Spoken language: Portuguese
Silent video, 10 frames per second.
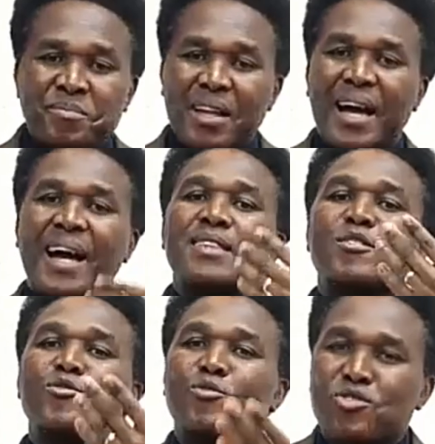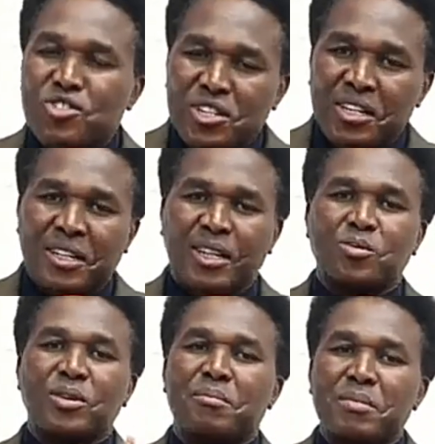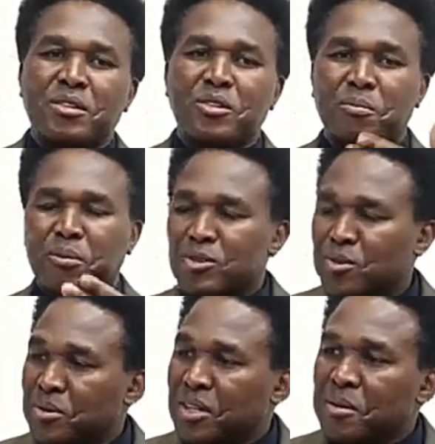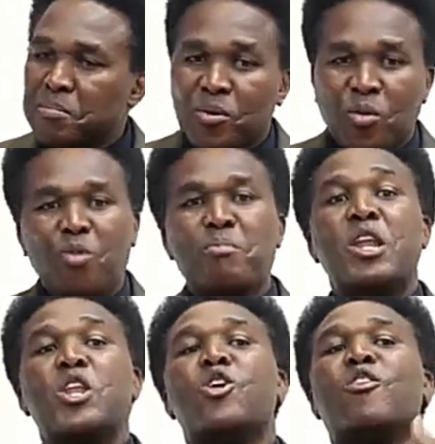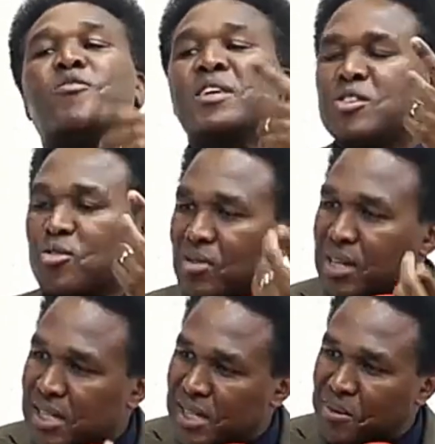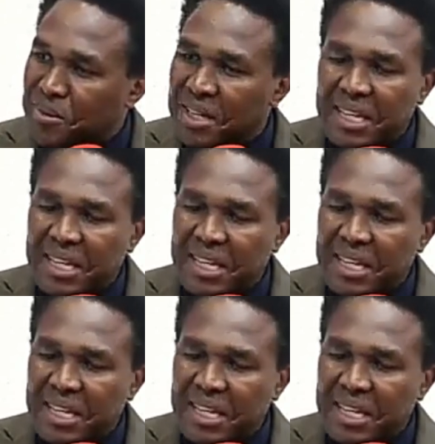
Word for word: há de surgir naturalmente depois de um tempo uma nova interrogação